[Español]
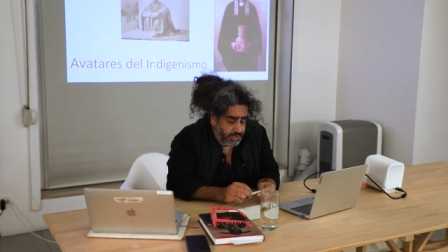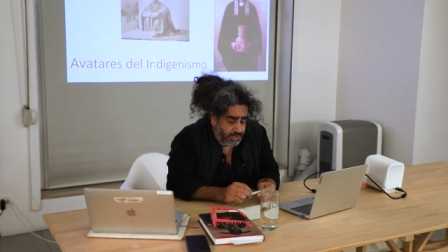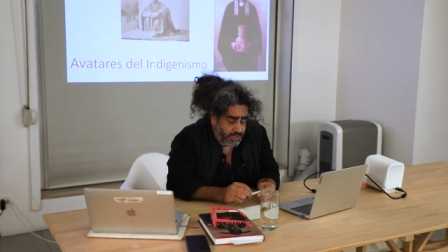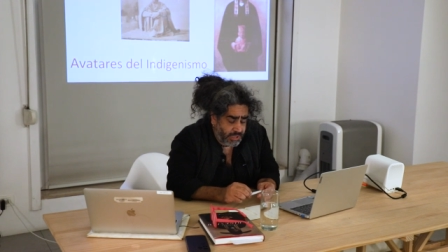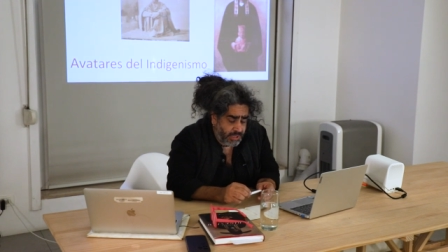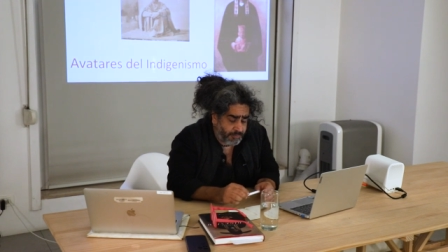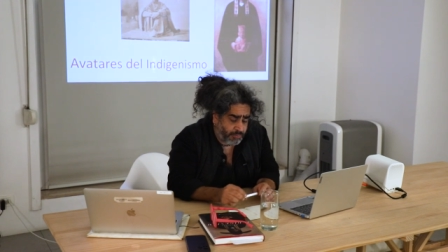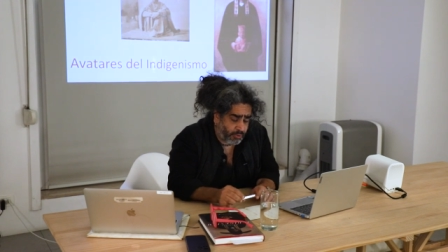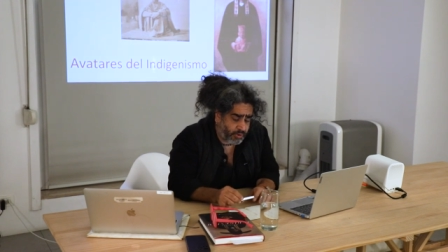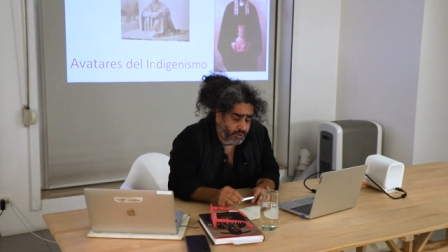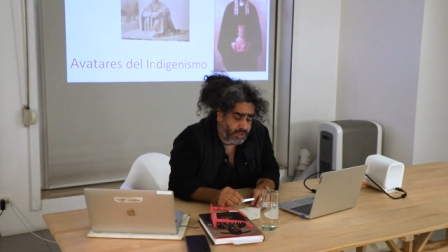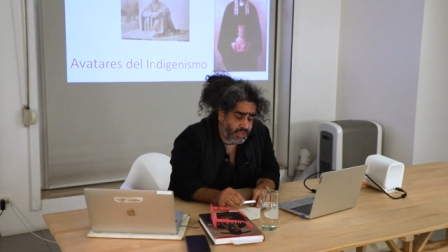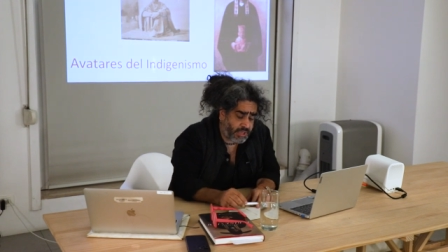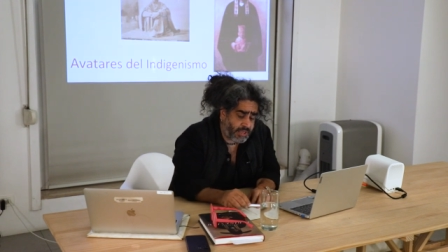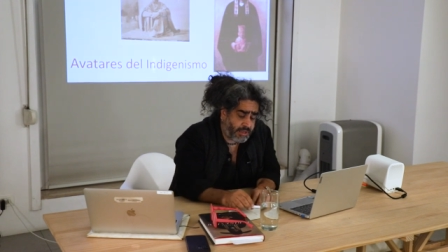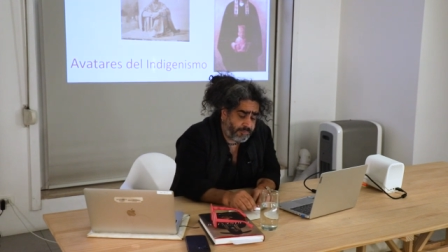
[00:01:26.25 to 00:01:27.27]
¿y por
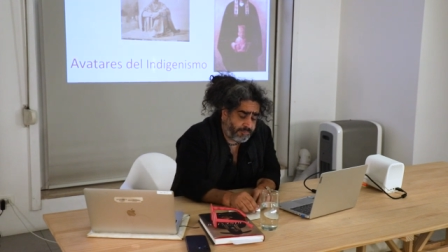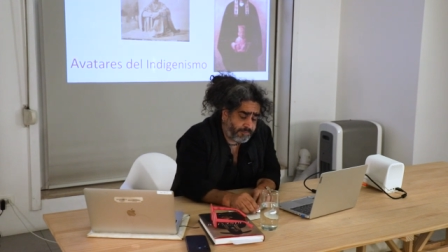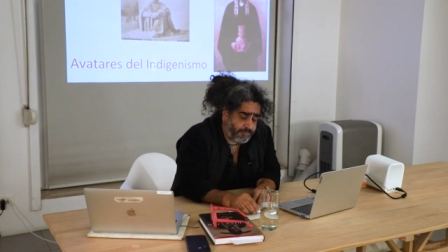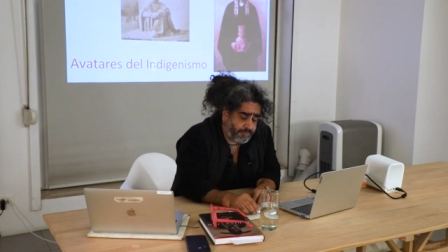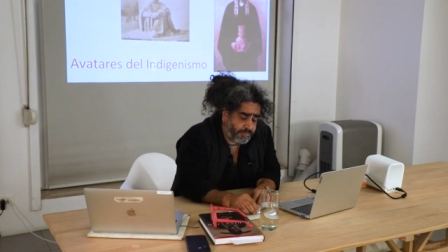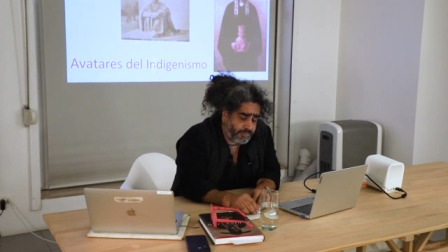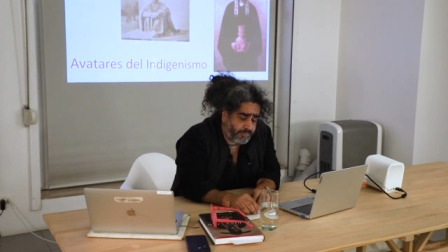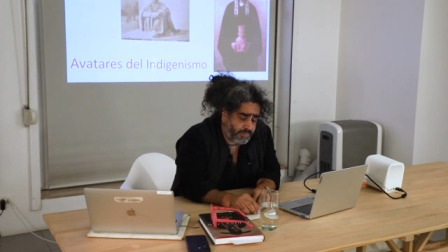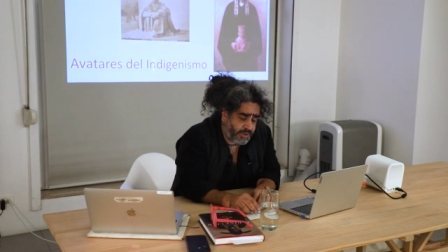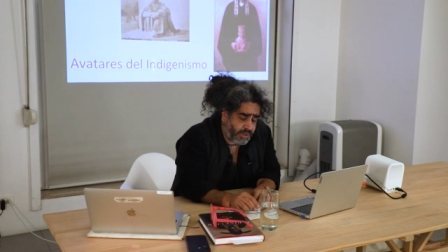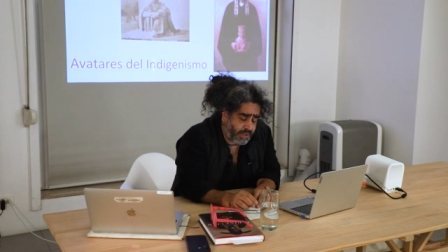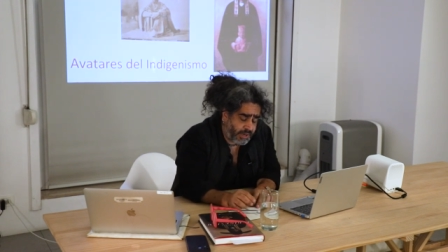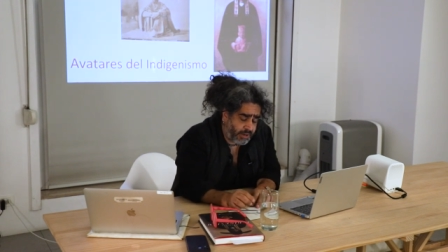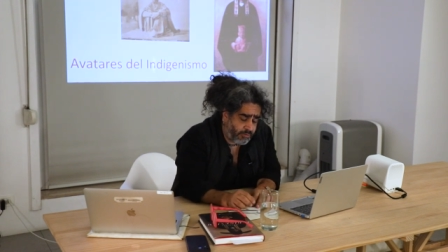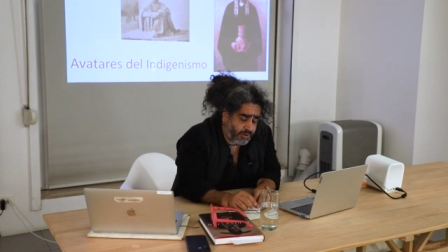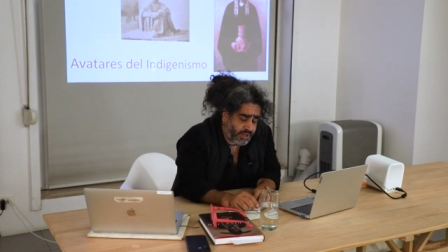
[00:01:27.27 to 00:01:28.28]
qué
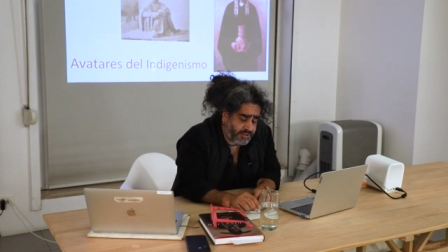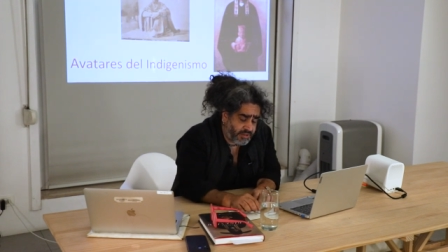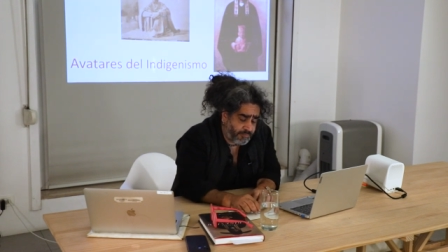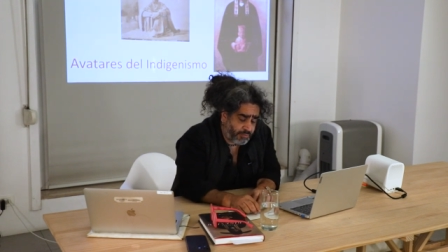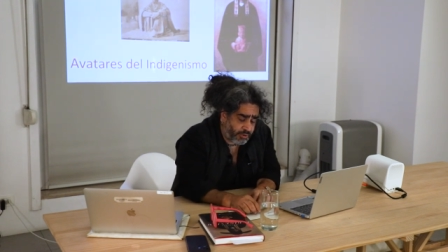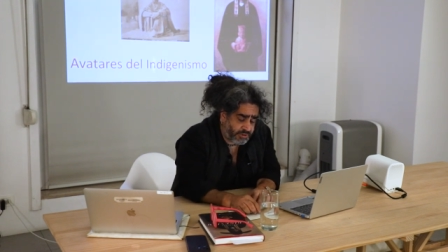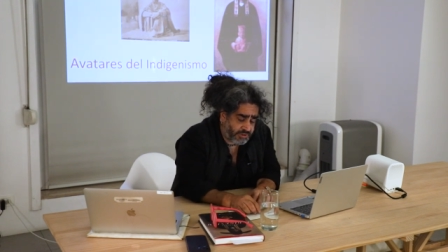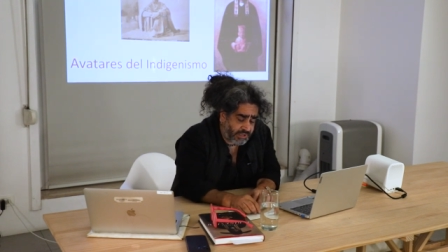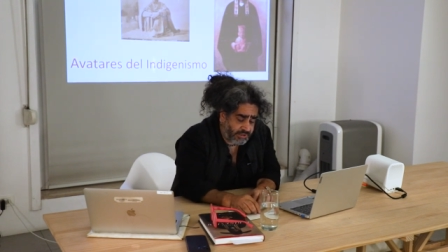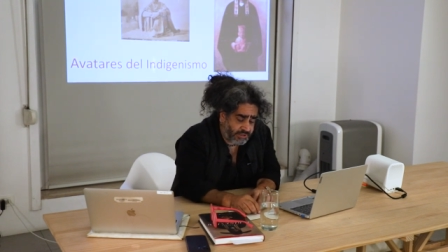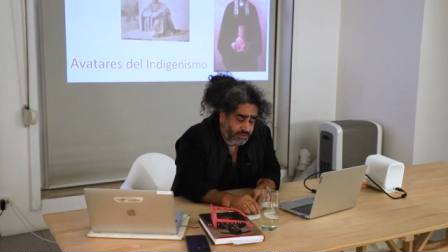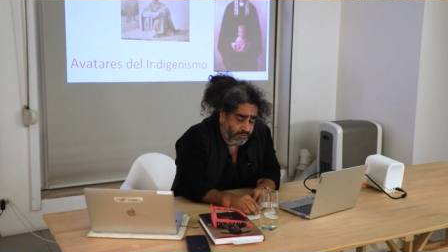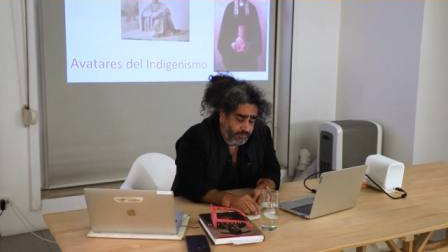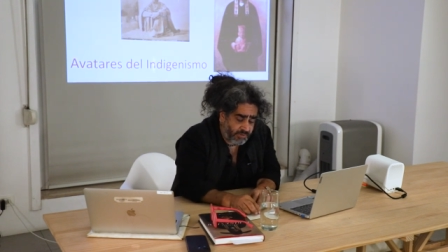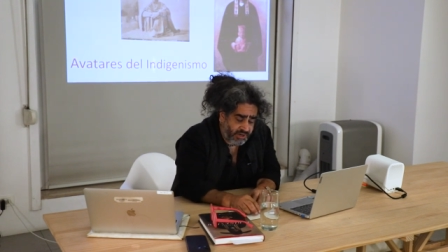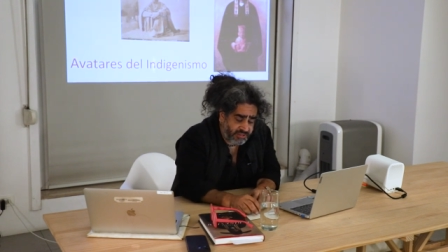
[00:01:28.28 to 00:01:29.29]
creo que es
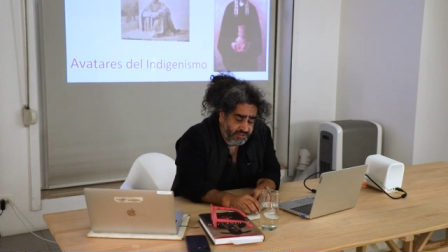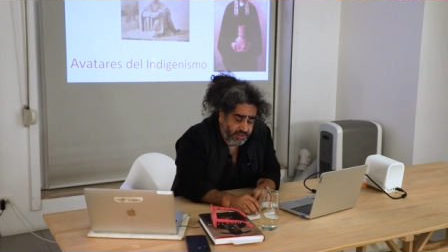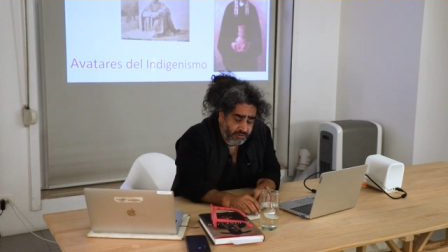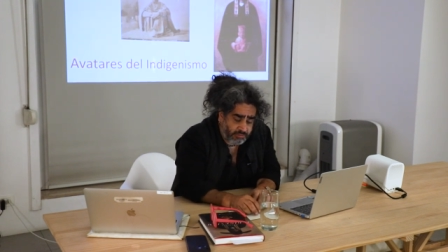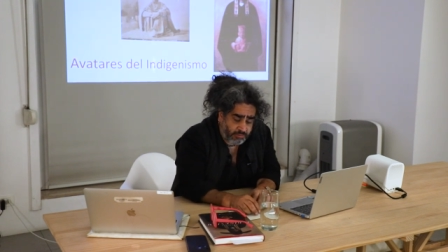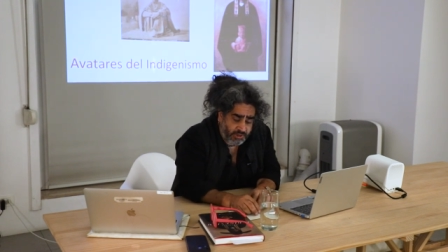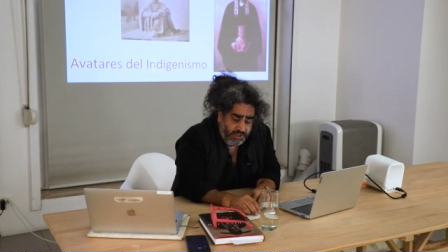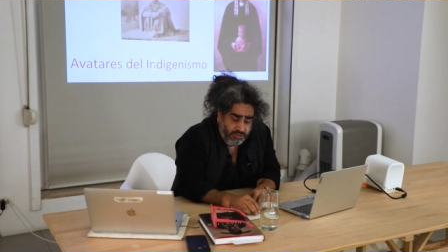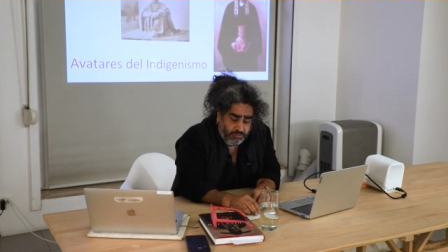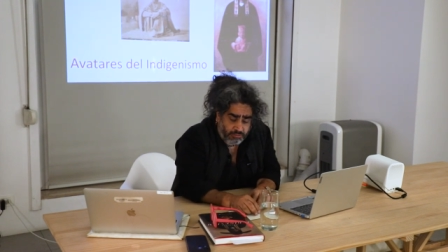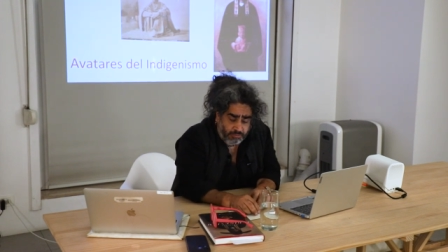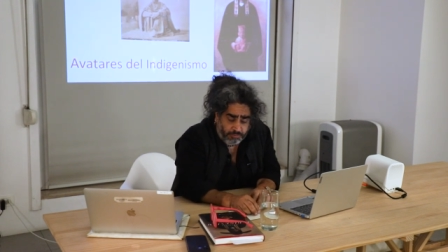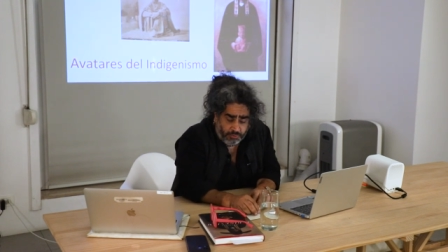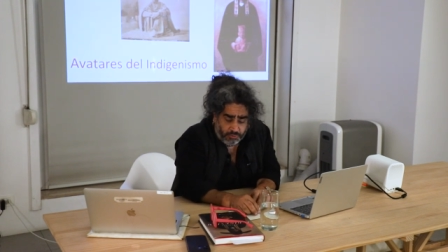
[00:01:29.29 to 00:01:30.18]
importante conversar sobre esto?